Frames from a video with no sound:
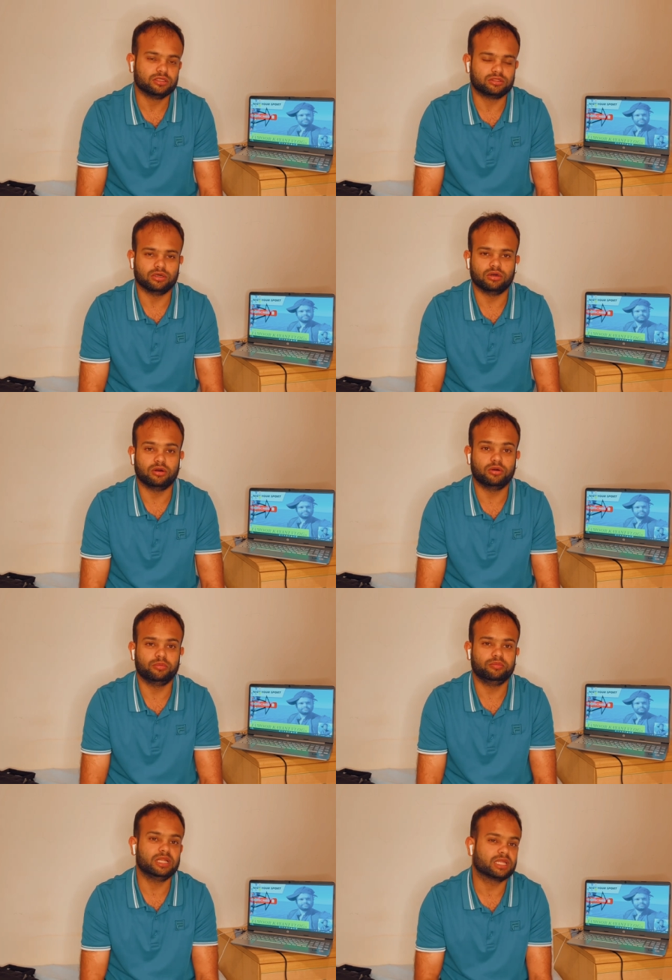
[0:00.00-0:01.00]
तो
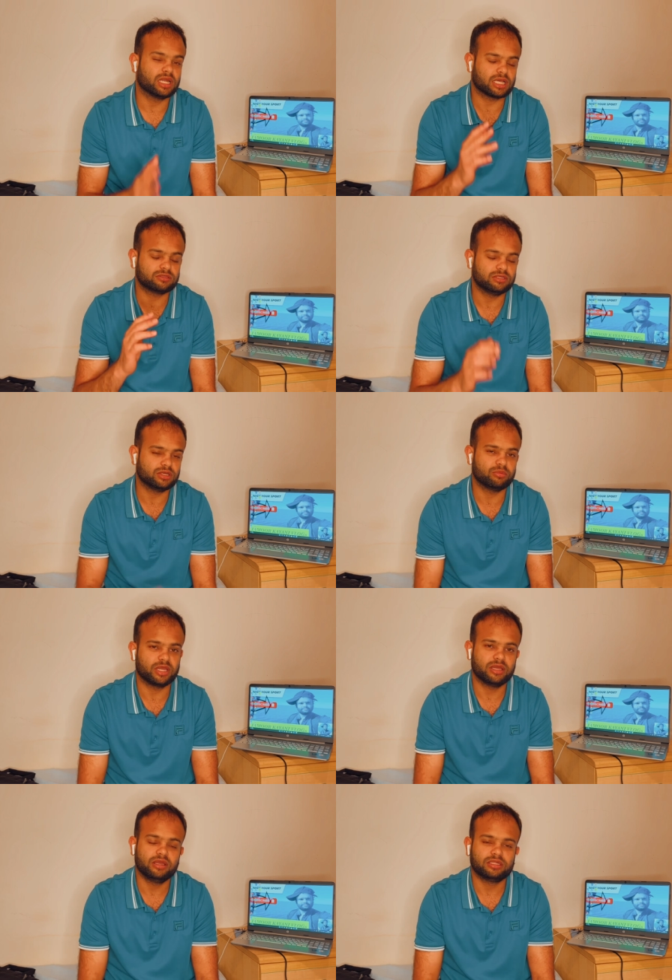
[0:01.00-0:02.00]
मिलते हैं नेक्स्ट वीडियो
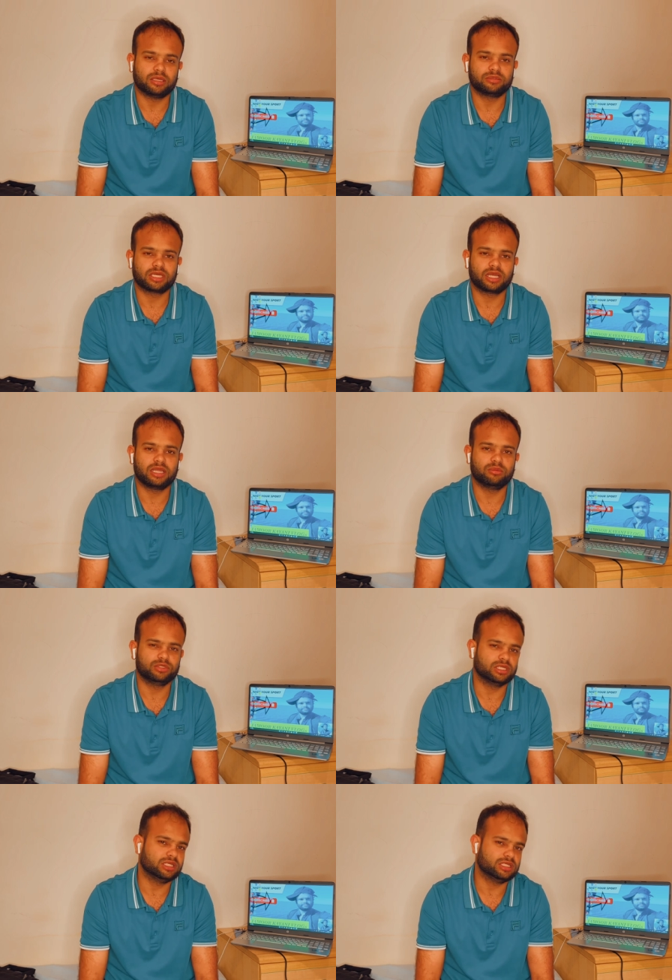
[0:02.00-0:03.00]
में तब तक के लिए
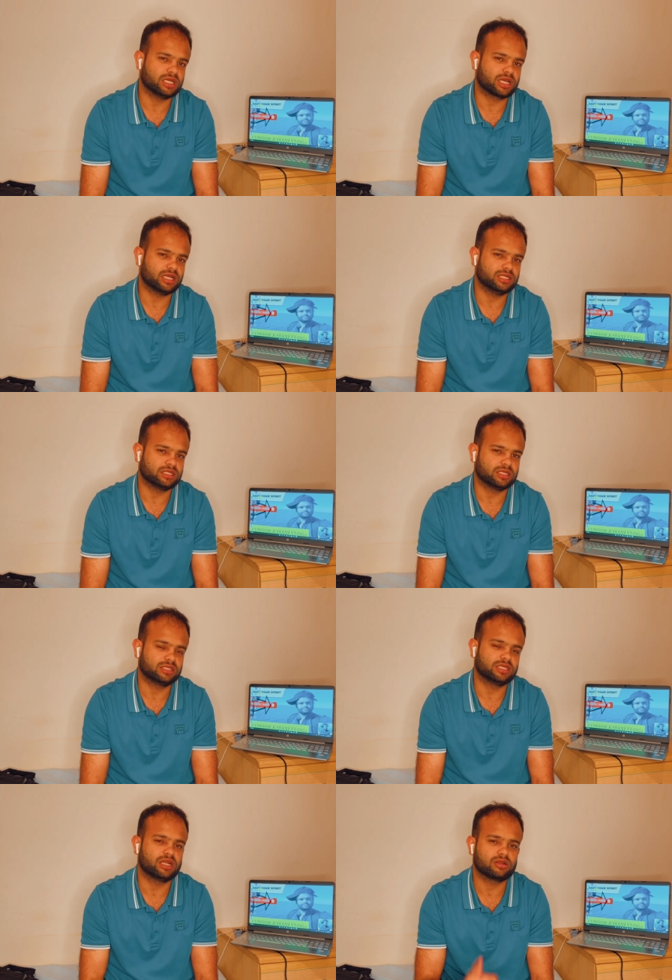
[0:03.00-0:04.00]
मुझे दीजिएगा इजाज़त
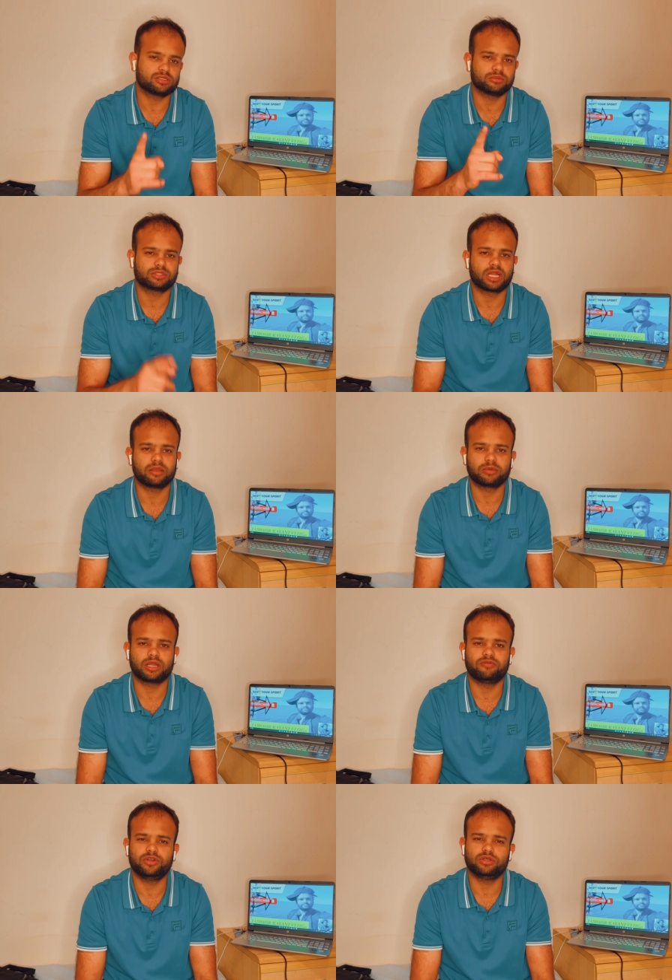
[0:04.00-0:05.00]
चैनल को सब्सक्राइब
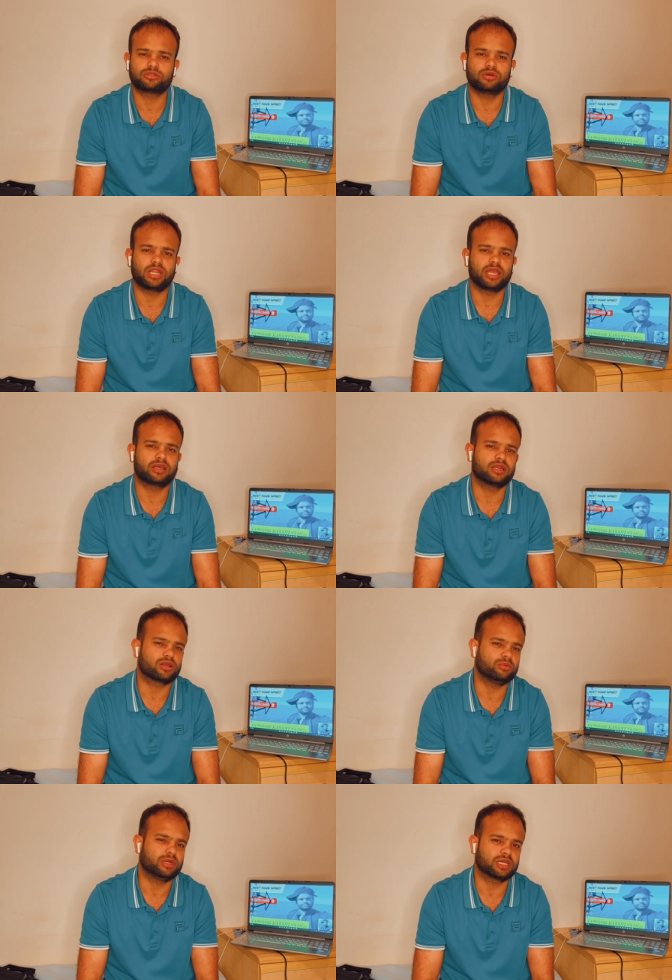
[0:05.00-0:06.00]
करें वीडियोस को लाइक करें
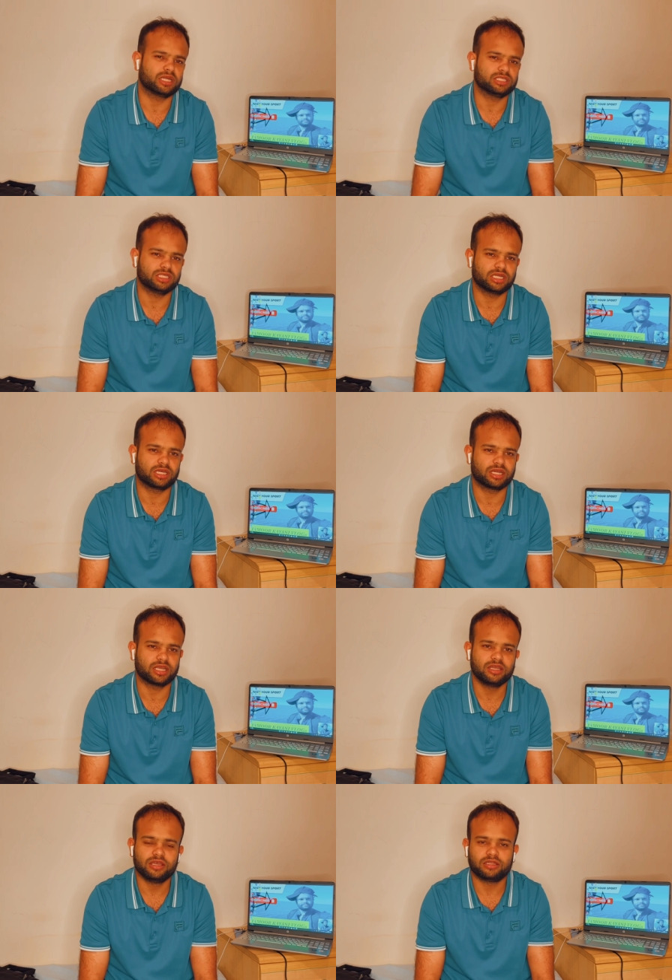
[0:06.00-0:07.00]
कमेंट करें शेयर करें
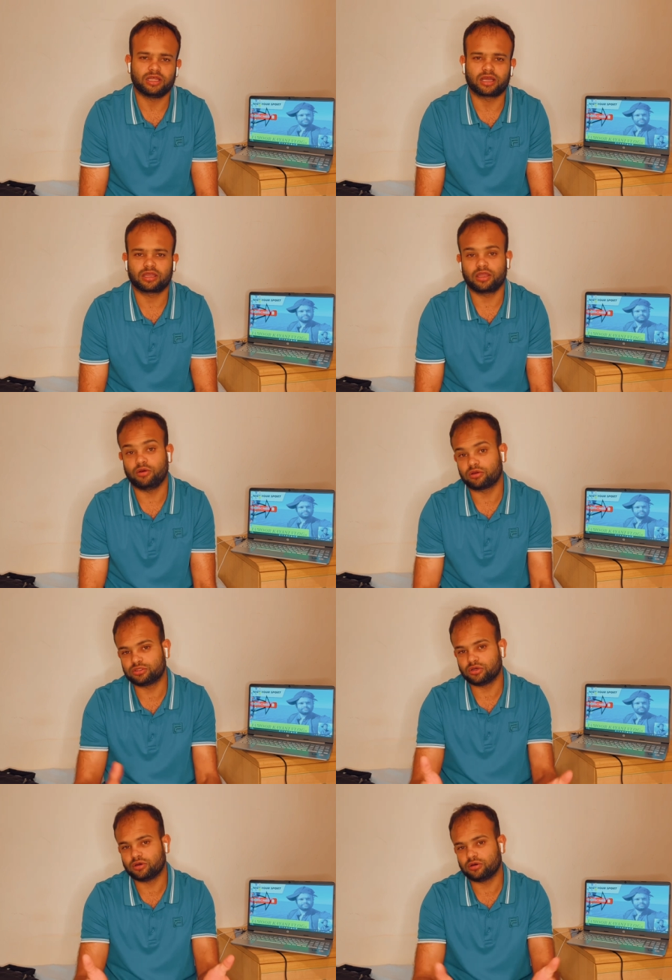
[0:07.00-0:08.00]
ताकि और
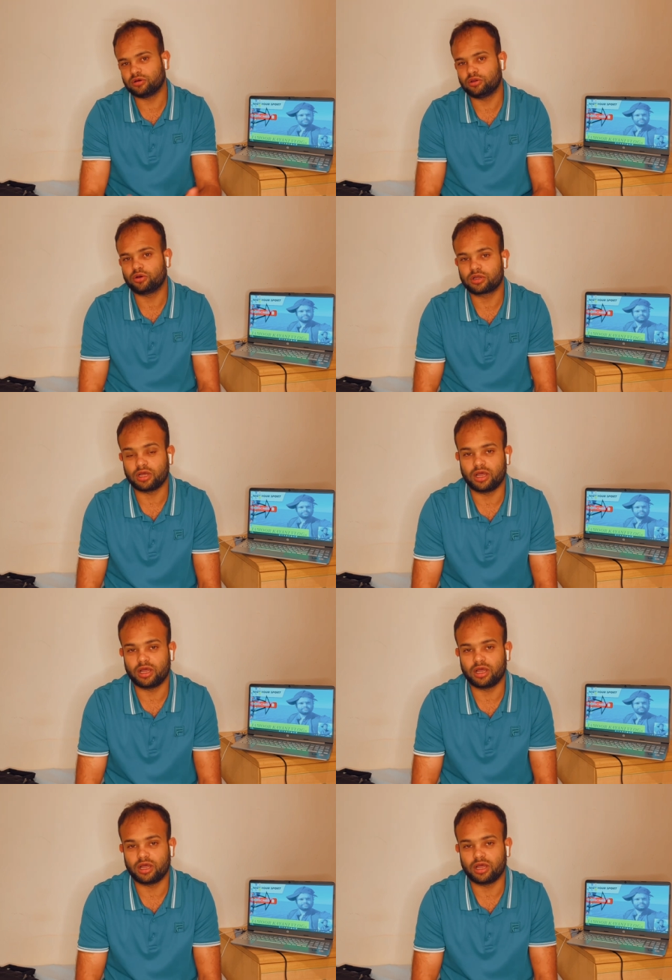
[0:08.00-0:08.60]
जो लोग